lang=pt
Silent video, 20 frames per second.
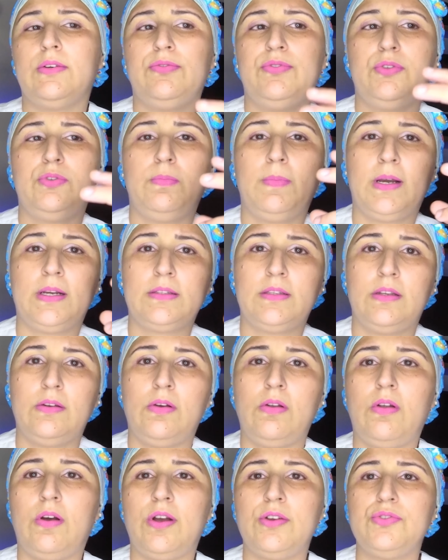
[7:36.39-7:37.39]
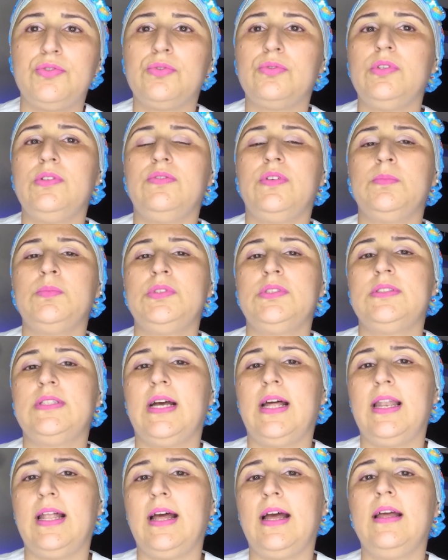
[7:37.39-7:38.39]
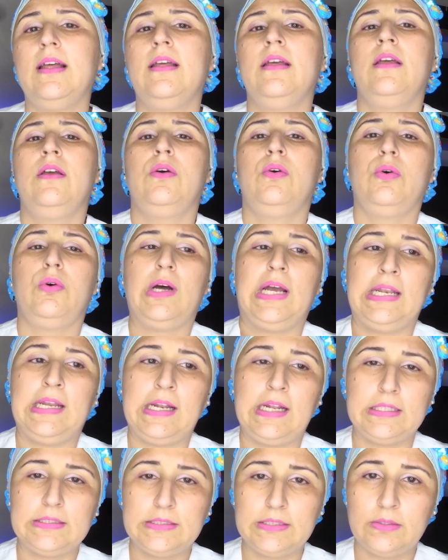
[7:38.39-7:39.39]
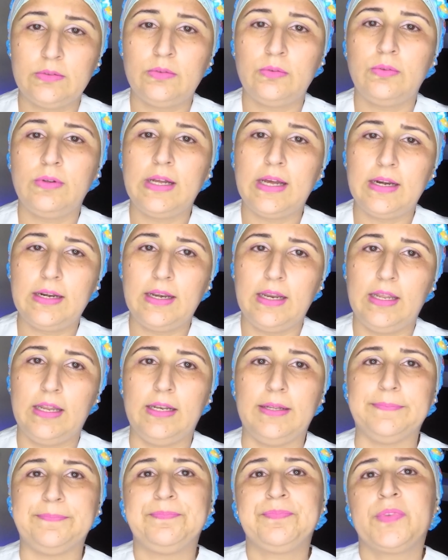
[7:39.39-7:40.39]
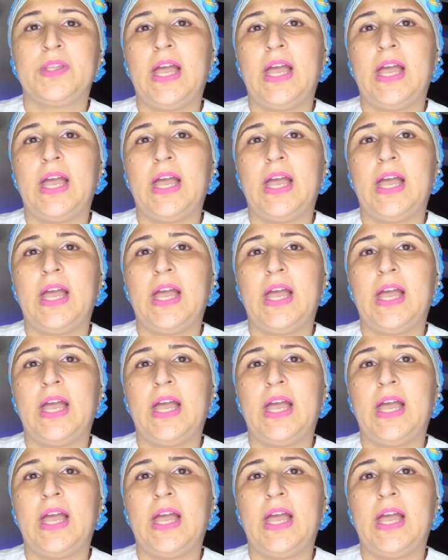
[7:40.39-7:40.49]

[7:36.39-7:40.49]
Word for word: o filtro bacteriológico e vamos instalar a inalação no lugar dele.